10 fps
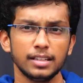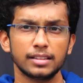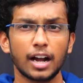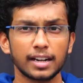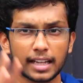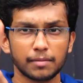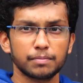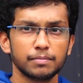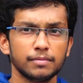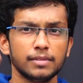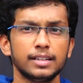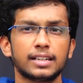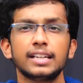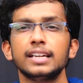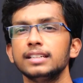థాట్ టైప్
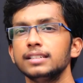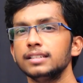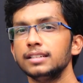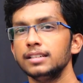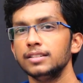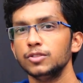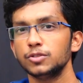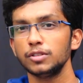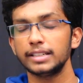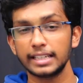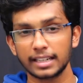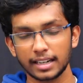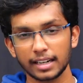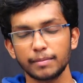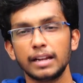ట్రిగరింగ్ సో
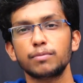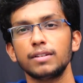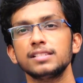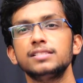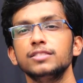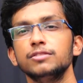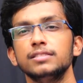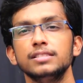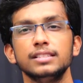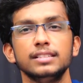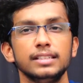ఇక్కడ మెయిన్ ప్రాసెస్ జరుగుతుంది